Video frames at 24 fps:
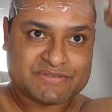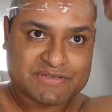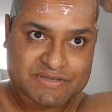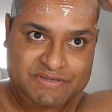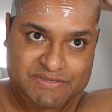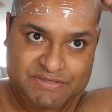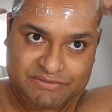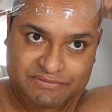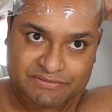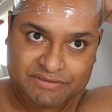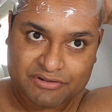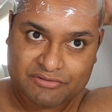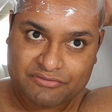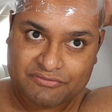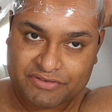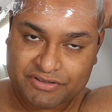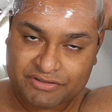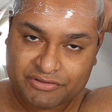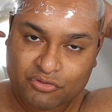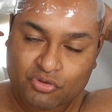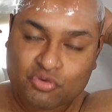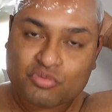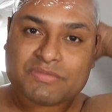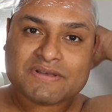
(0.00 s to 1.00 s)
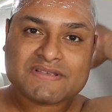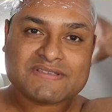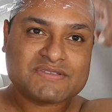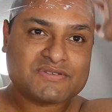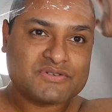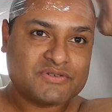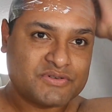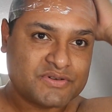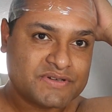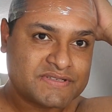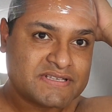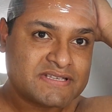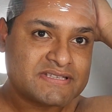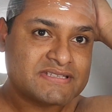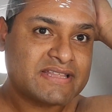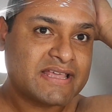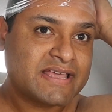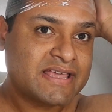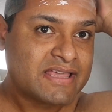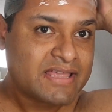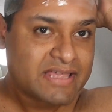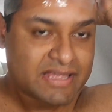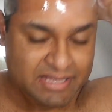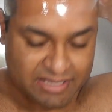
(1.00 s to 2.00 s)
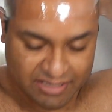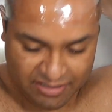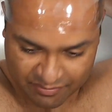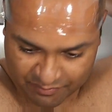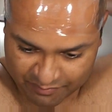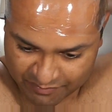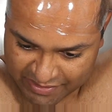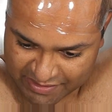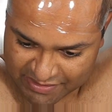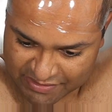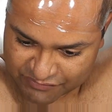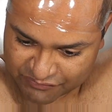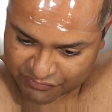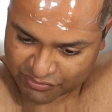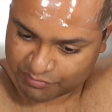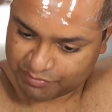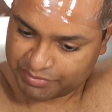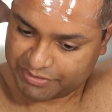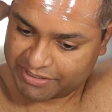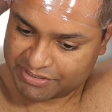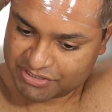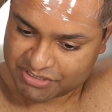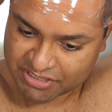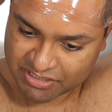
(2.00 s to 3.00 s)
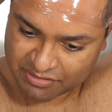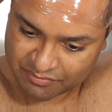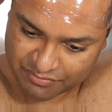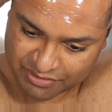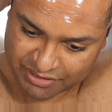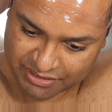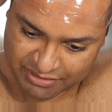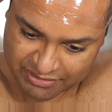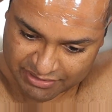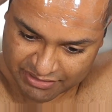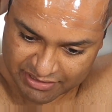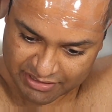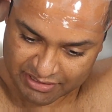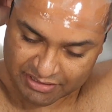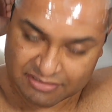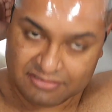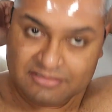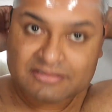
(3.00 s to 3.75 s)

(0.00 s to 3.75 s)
Sozinho não, vendo algumas coisas, né? Mas foi praticamente